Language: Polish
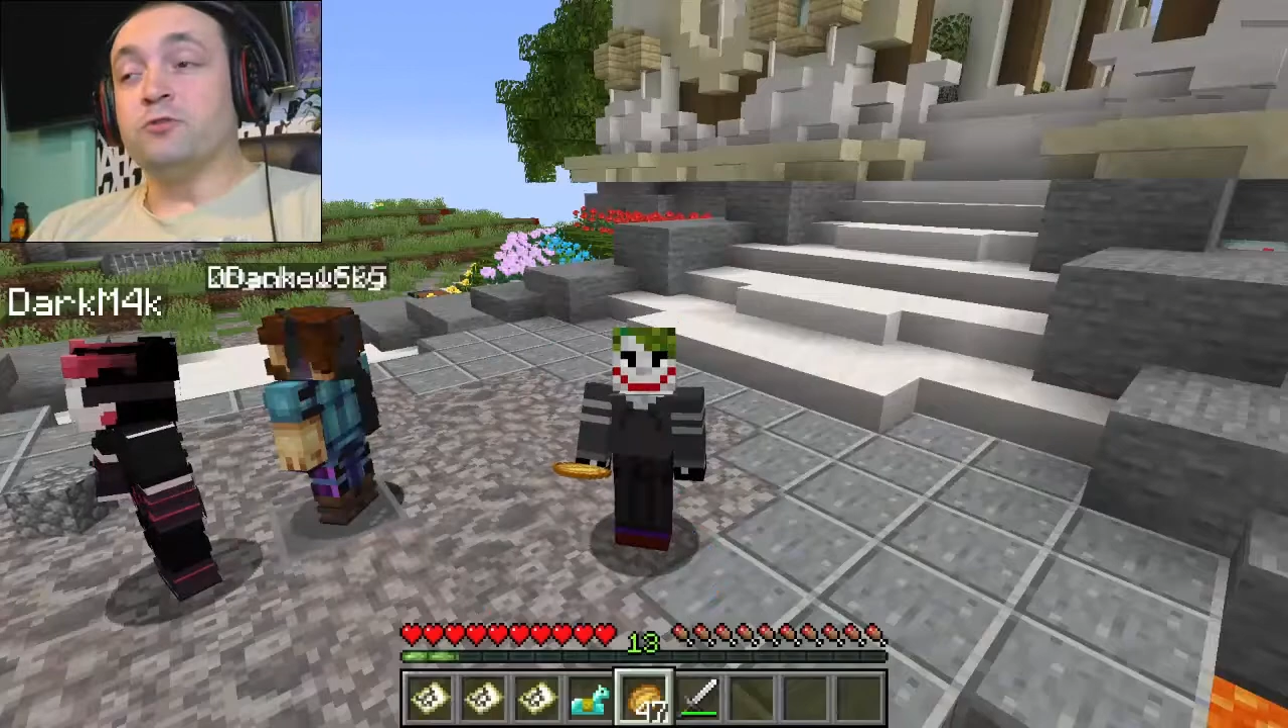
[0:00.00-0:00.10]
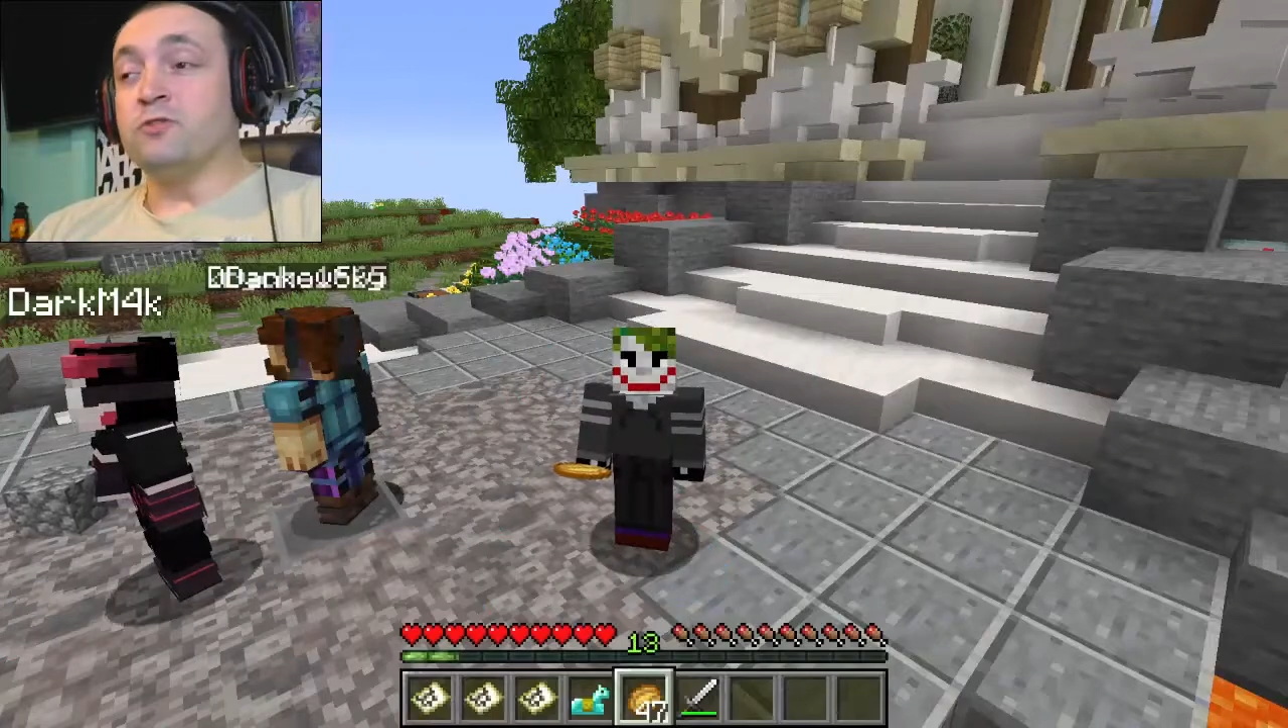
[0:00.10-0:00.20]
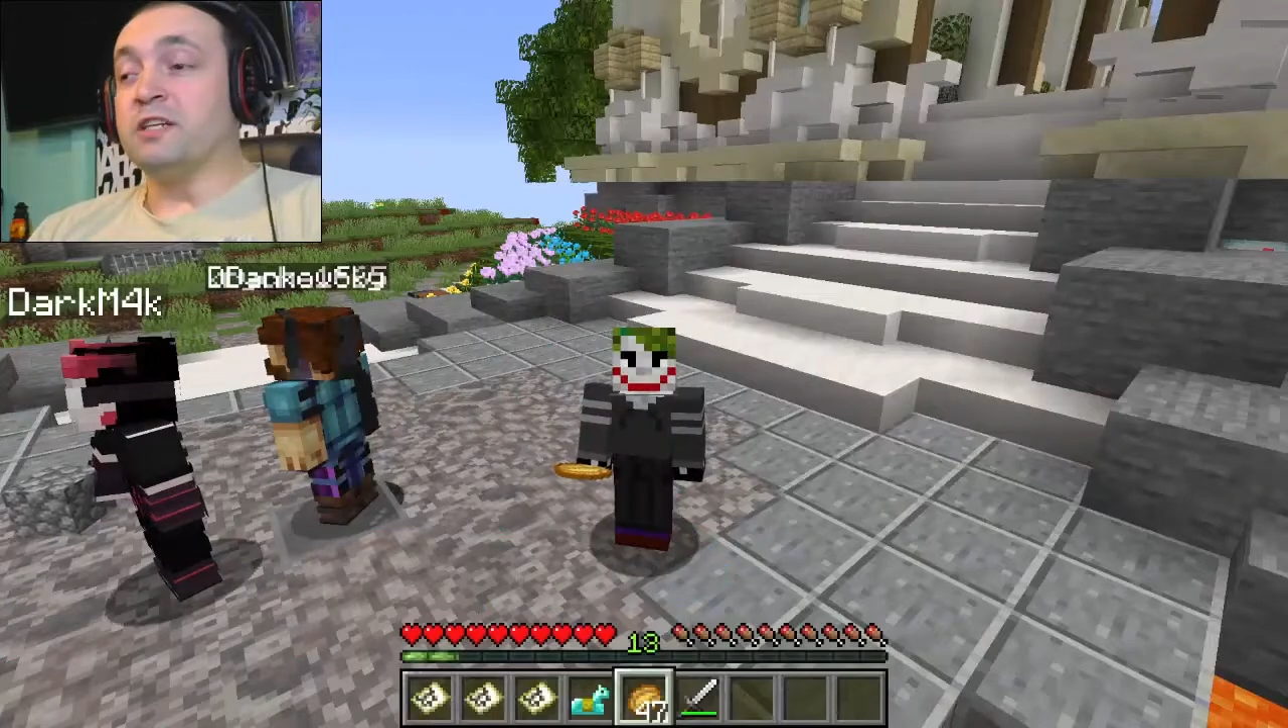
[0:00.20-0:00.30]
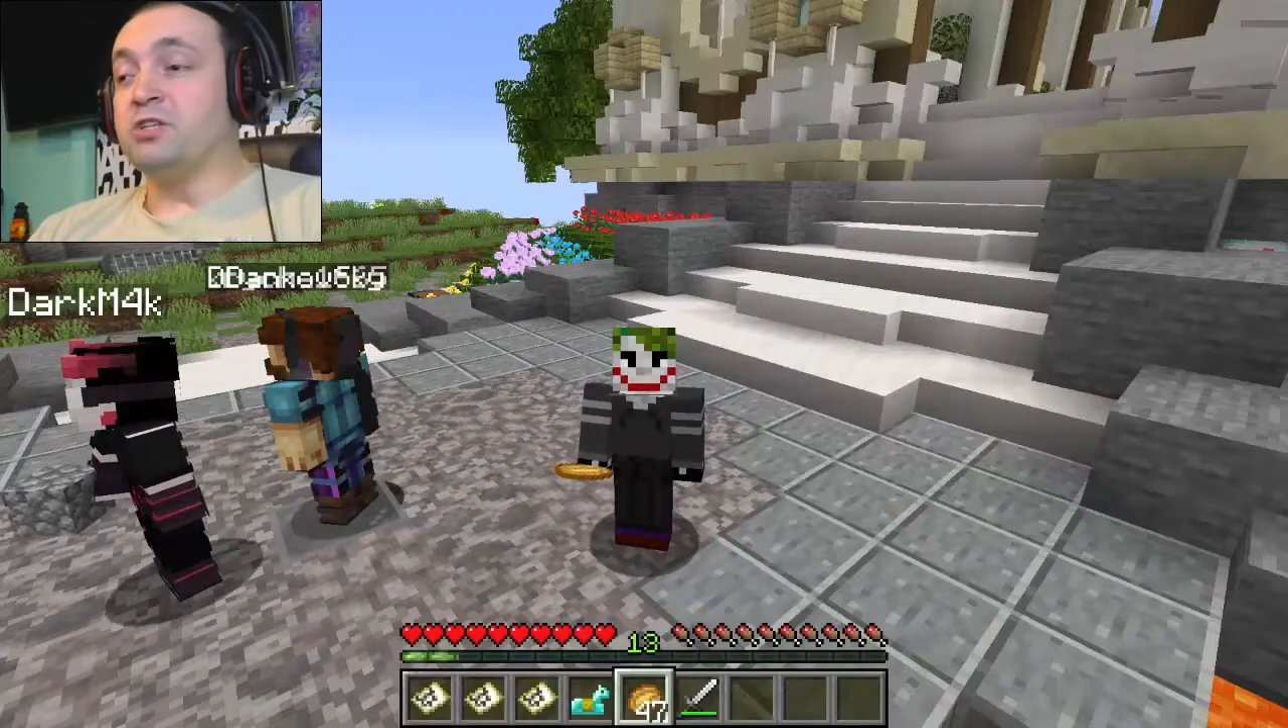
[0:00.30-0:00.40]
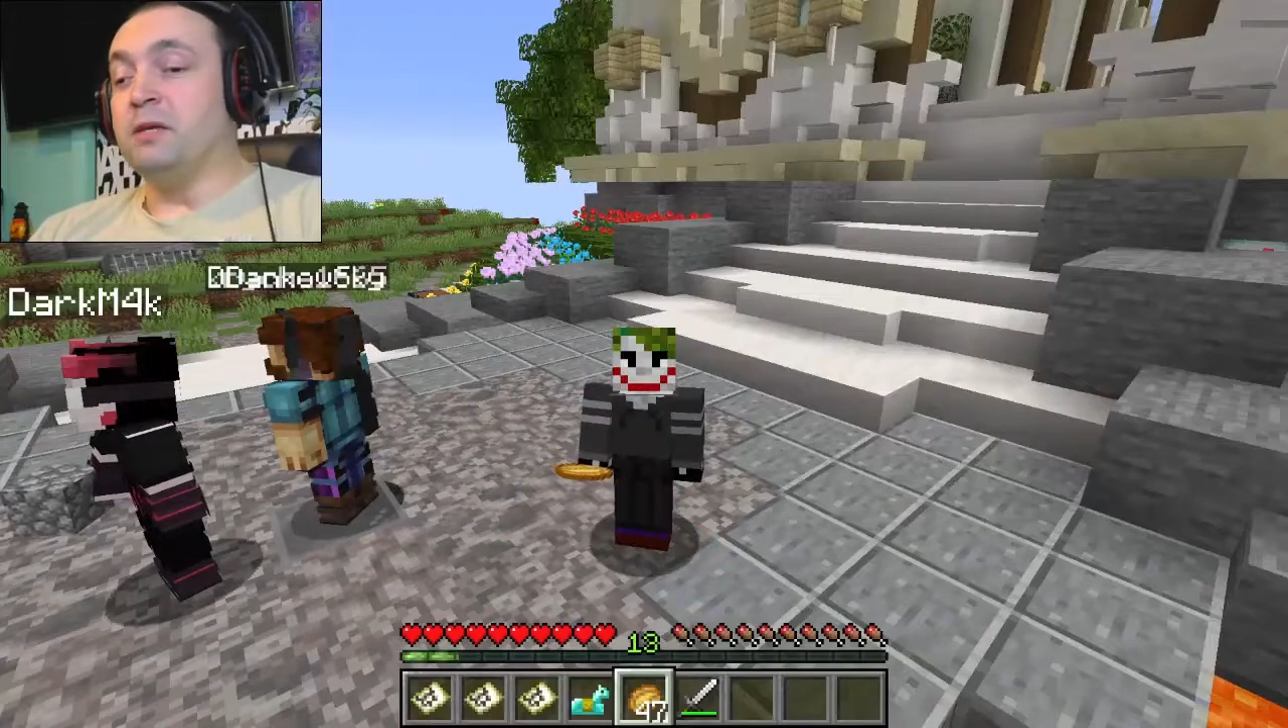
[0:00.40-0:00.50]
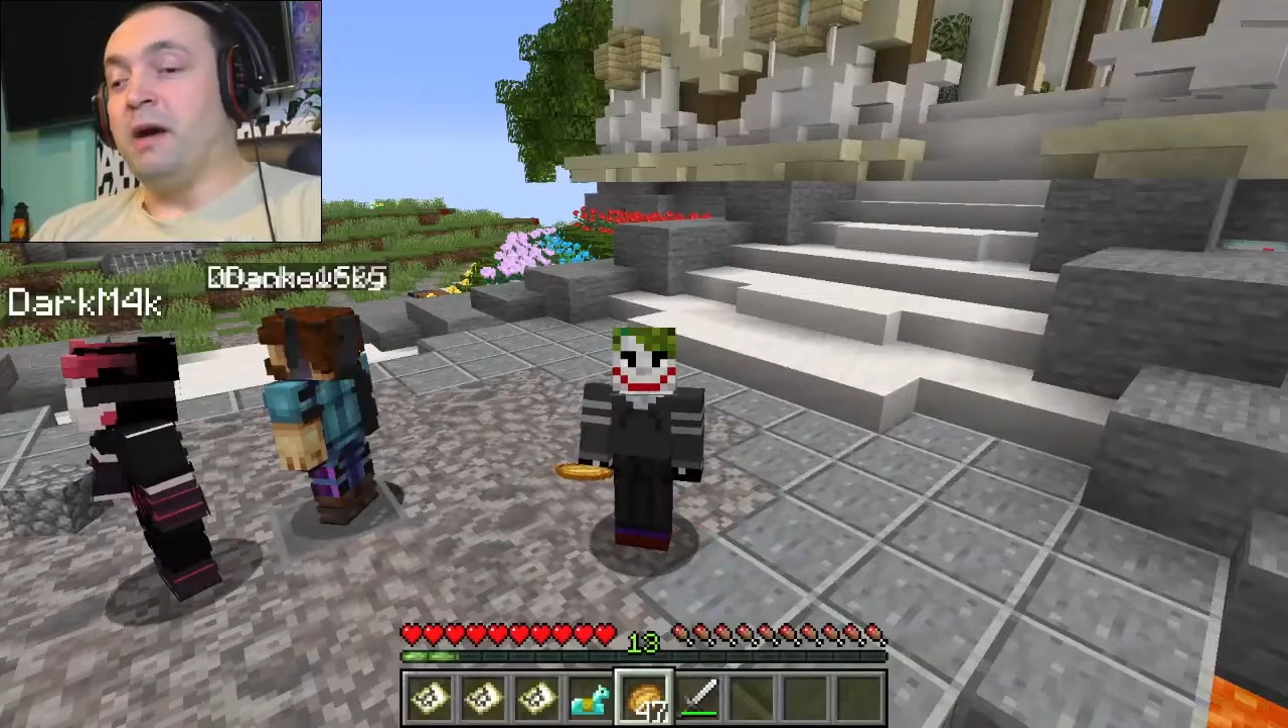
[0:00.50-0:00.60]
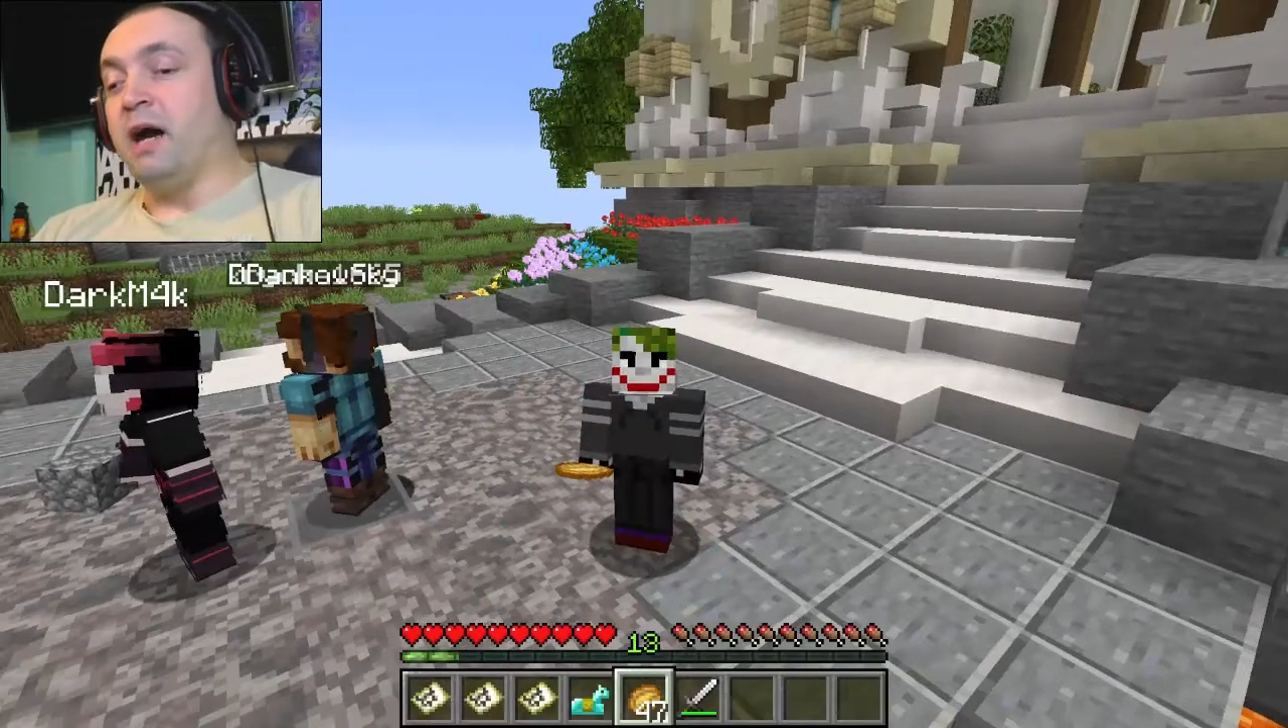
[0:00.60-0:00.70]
co, zaczynam,